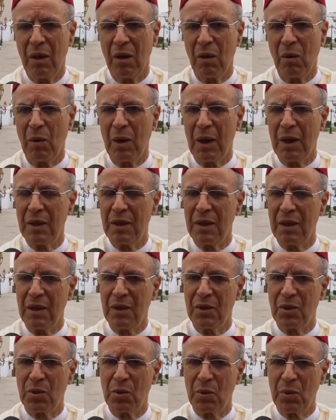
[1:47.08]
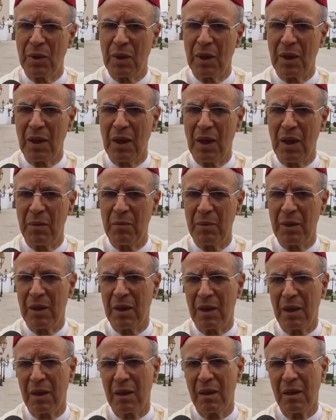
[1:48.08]
وهذه السنة
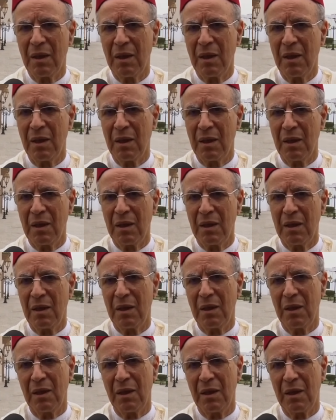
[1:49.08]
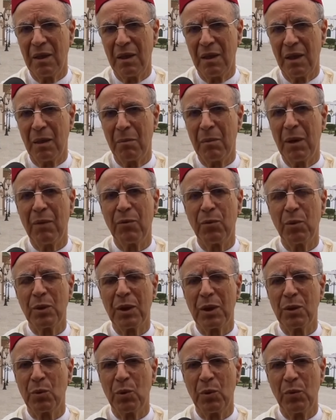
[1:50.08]
الحميدة آه، هي
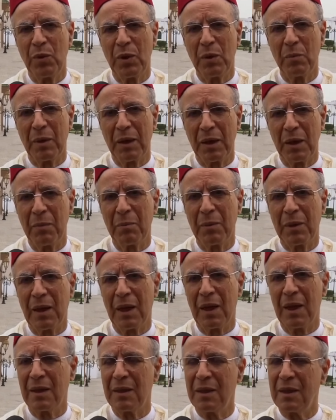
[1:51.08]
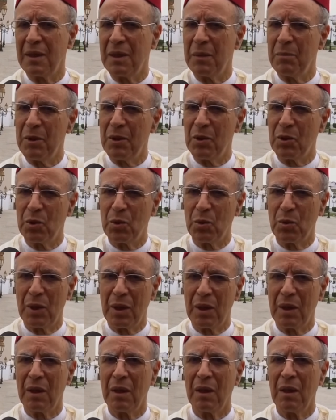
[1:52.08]
محفوظة في المغرب كعدد من
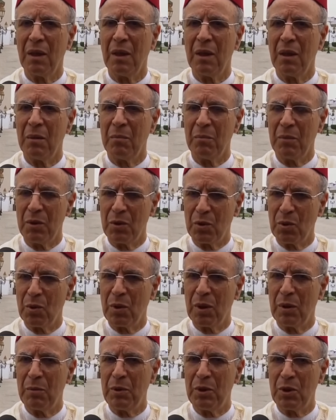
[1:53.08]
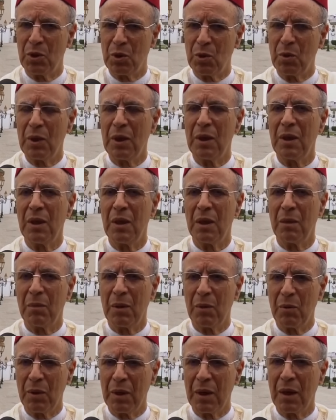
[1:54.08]
السنن من من السنن
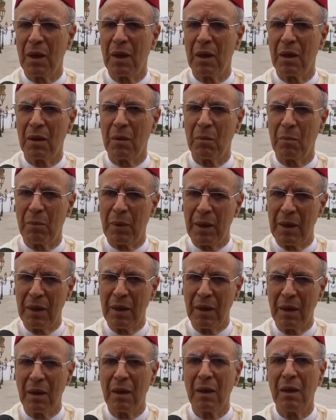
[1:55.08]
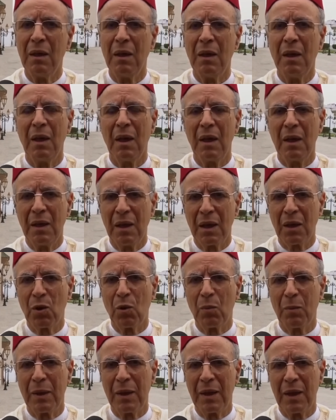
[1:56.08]
النبوية الربانية أن
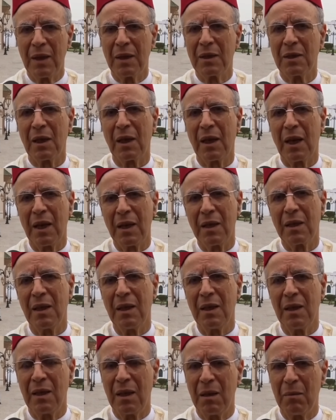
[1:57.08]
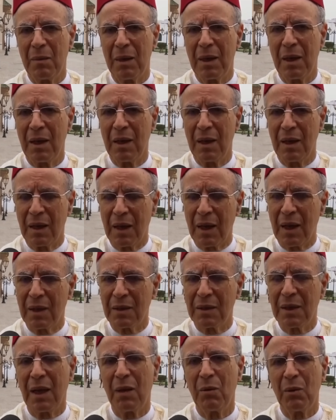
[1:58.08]
يطلب الناس الغيث عندما
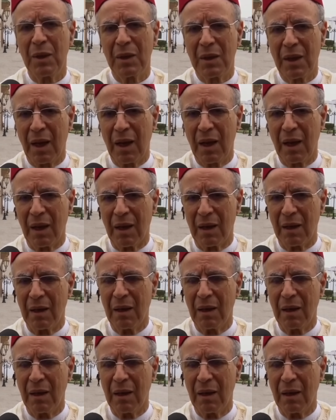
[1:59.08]
ينقطع أو يتأخر